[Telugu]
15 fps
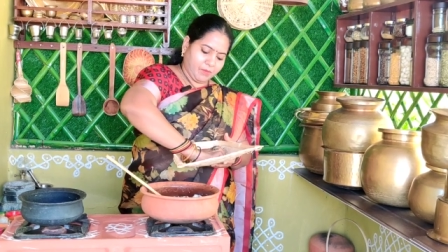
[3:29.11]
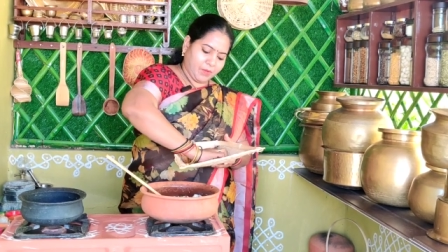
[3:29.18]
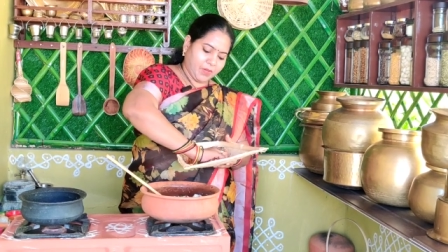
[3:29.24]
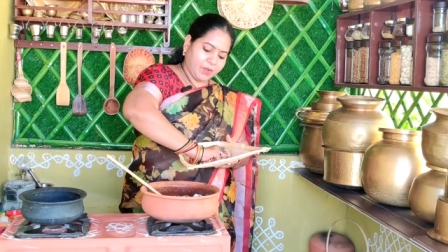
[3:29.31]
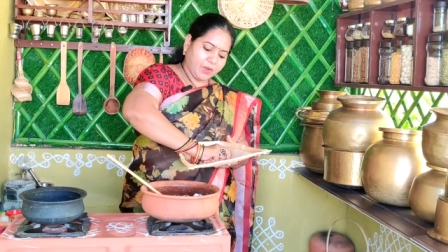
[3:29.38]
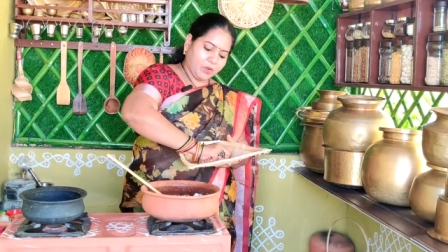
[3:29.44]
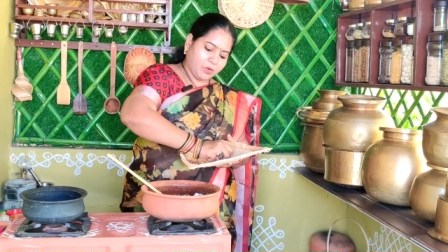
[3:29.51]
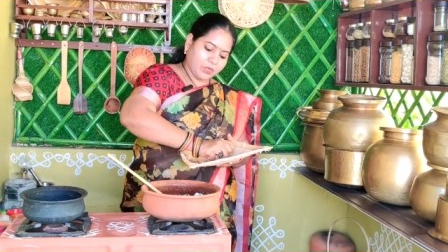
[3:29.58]

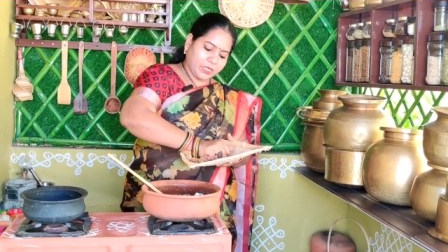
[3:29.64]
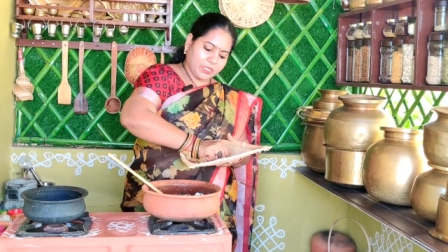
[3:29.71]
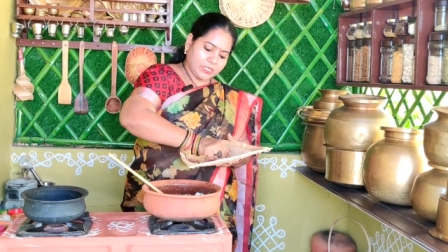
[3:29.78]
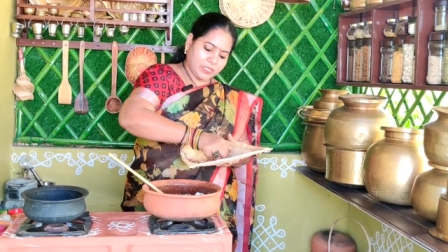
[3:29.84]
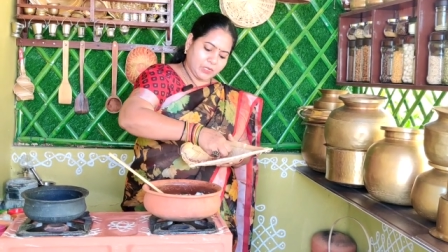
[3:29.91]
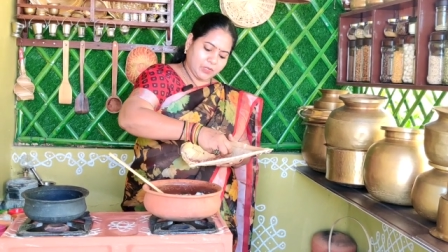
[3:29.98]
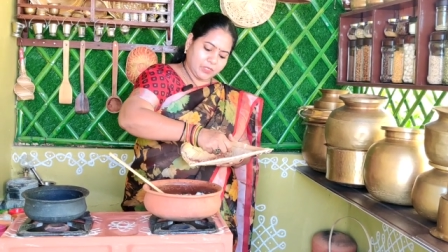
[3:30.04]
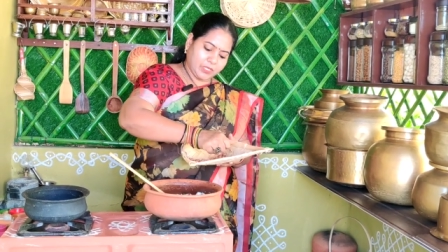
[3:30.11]
మామూలుగా
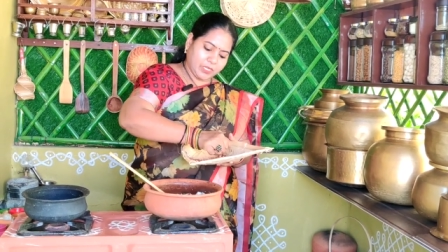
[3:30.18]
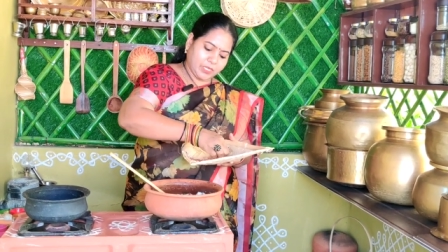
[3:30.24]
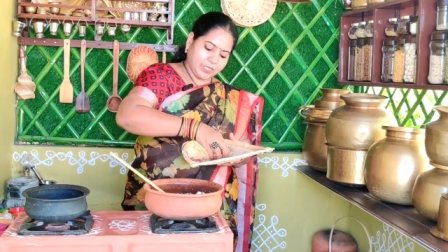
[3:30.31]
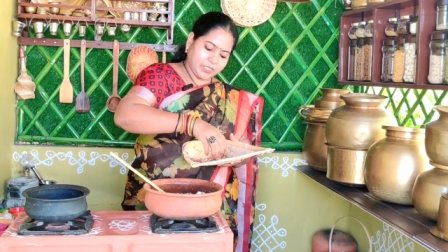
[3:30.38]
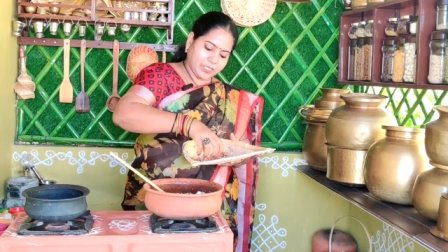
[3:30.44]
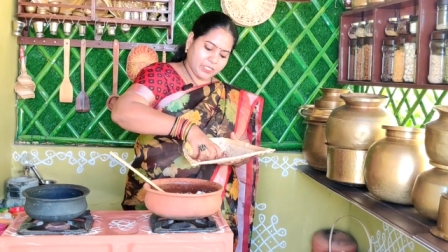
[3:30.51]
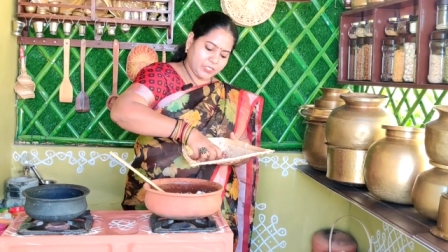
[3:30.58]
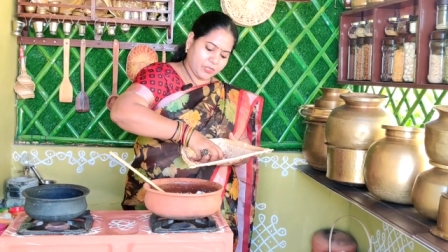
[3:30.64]
హోటల్స్లో దీన్ని
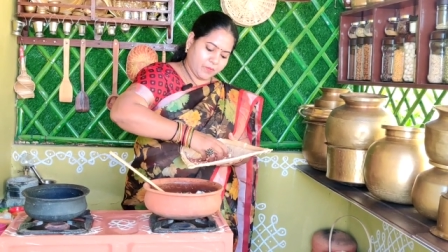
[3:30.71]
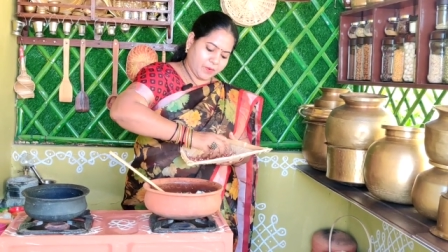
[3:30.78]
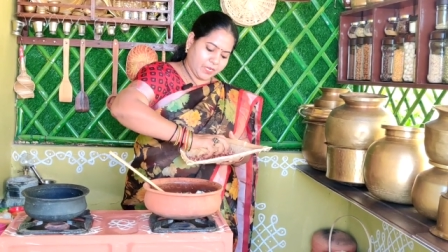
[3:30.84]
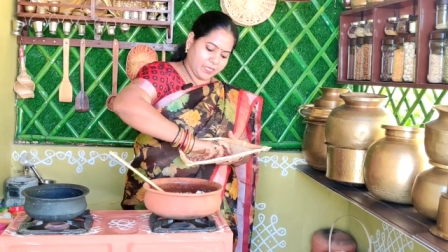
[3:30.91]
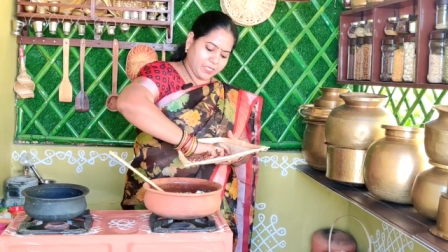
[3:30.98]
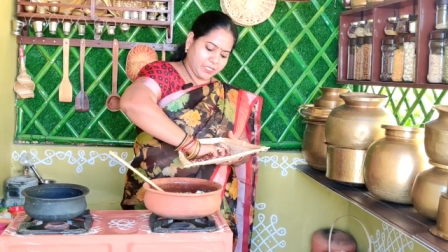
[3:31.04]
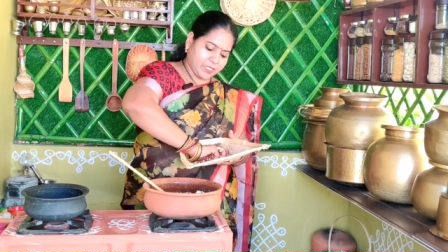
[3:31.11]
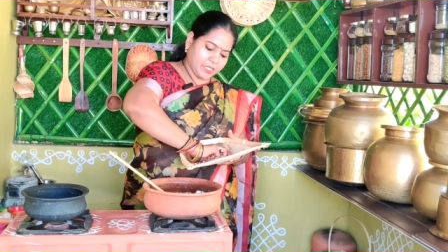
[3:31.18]

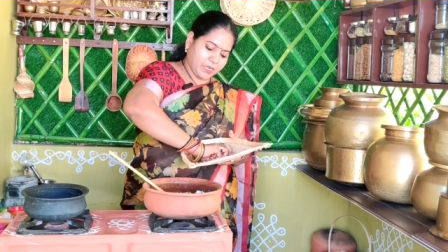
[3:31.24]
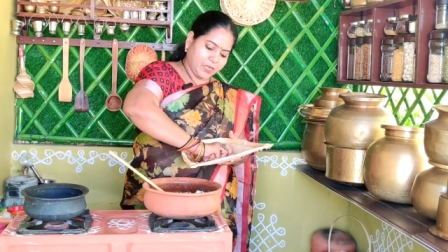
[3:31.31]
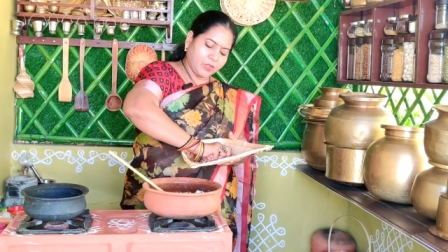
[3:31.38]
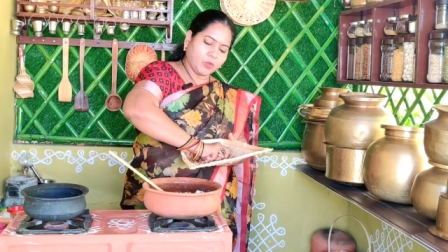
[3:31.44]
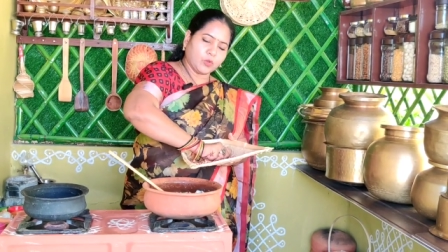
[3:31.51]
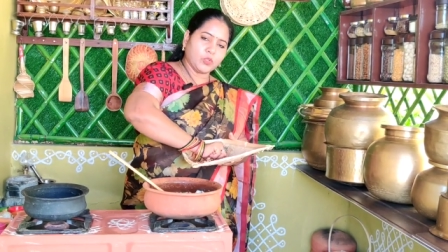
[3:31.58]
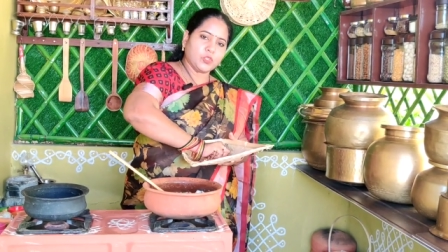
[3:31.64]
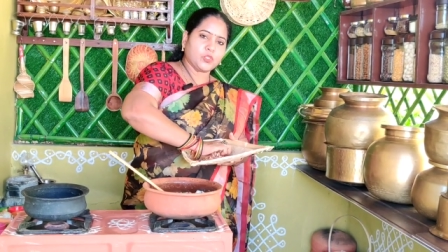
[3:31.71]
చేసినప్పుడు ఏం
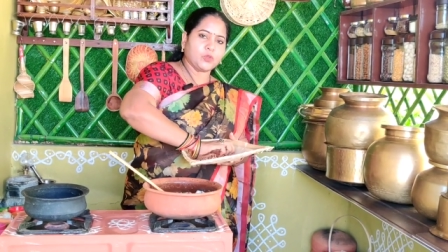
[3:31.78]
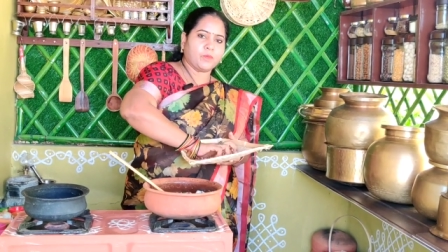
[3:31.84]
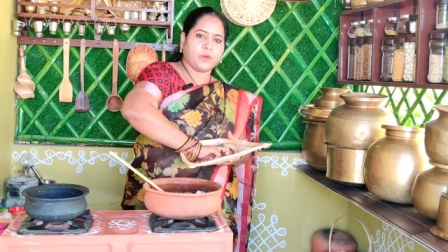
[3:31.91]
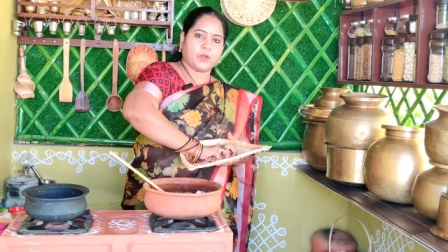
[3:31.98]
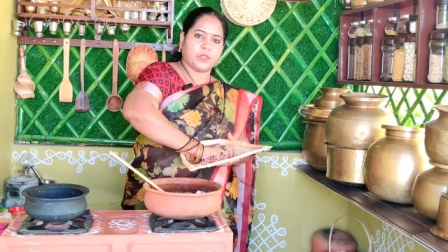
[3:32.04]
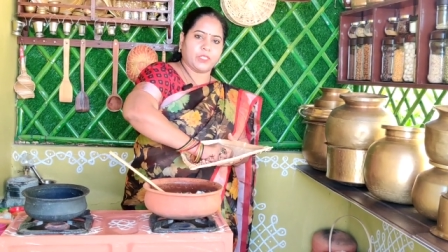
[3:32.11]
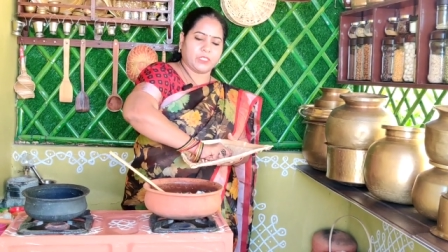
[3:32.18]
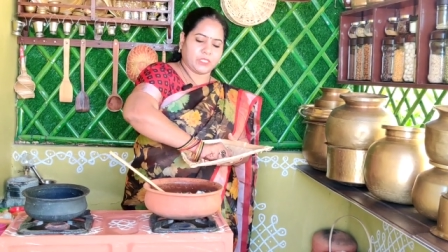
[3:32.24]
చేస్తారంటే కొంచెం
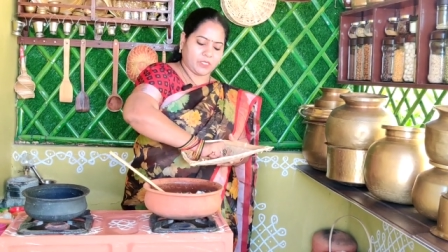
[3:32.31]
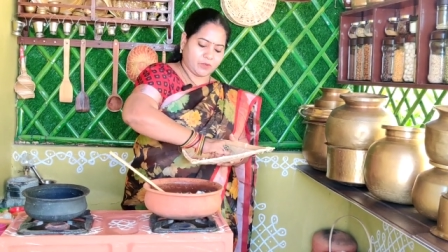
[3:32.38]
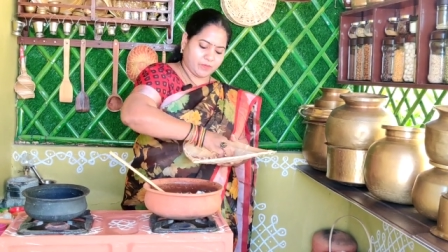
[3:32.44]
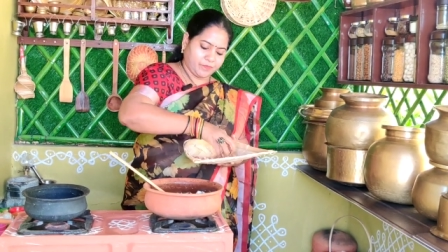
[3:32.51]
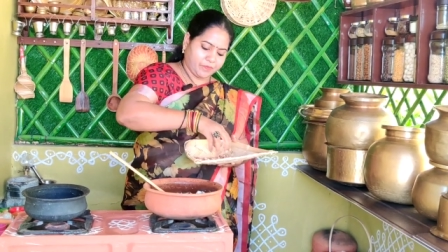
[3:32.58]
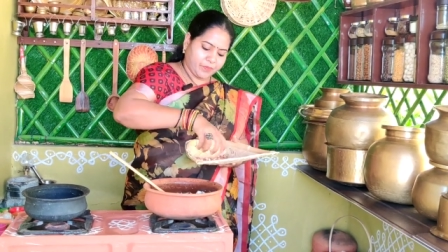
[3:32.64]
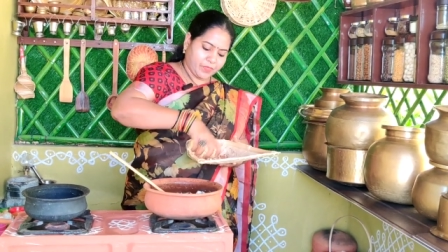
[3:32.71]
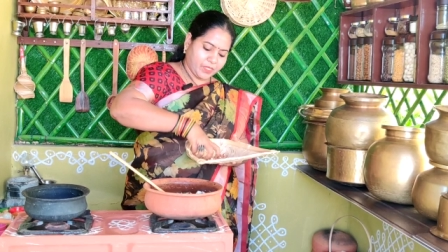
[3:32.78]
పొట్టు
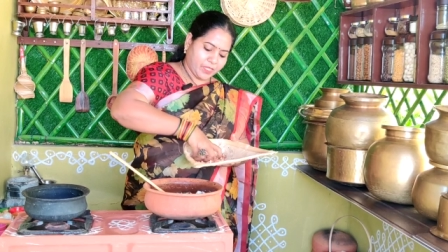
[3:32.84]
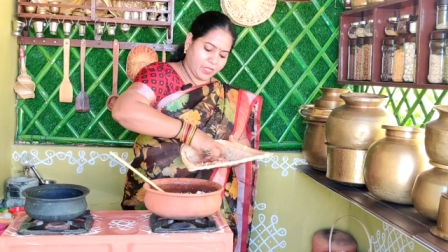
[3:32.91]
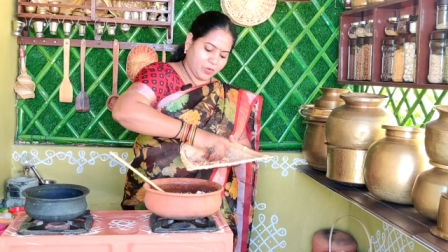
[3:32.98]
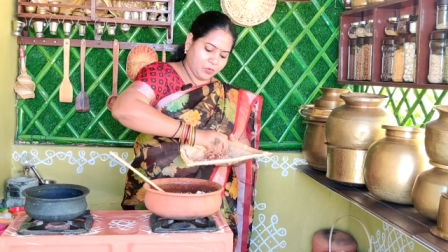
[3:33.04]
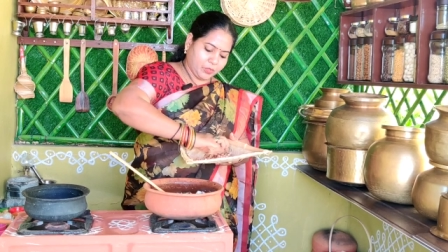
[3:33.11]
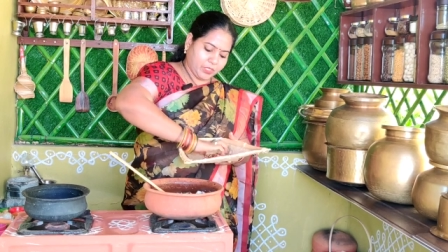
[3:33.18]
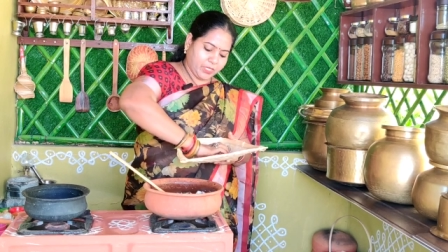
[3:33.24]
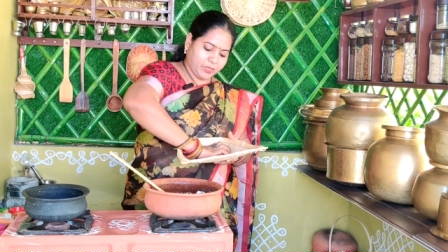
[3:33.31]
తీస్తారు
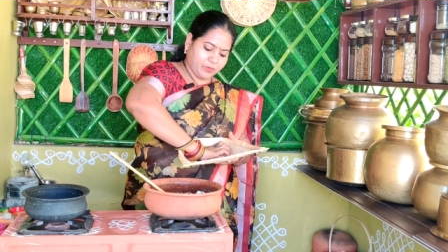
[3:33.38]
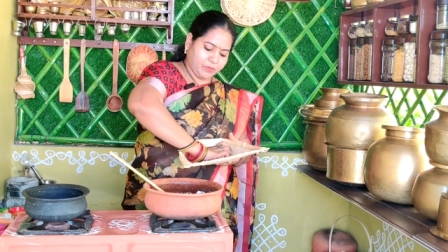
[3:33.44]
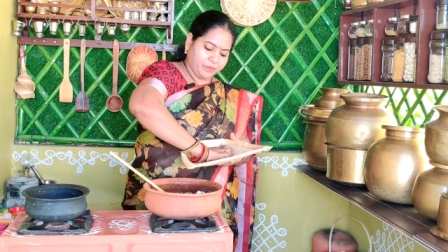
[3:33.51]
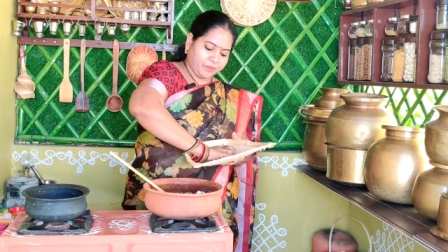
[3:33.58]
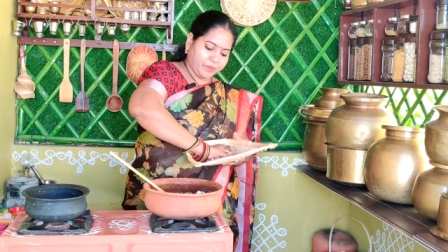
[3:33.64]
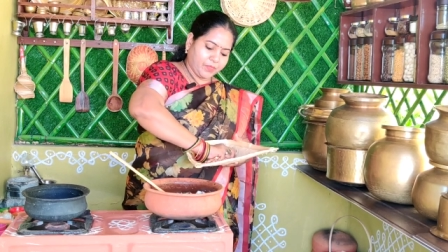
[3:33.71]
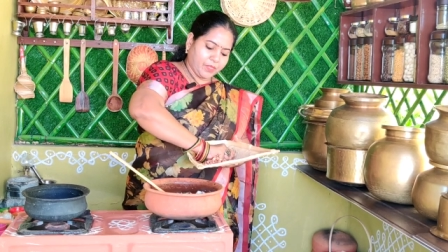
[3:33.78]
ఎక్కువ తీరు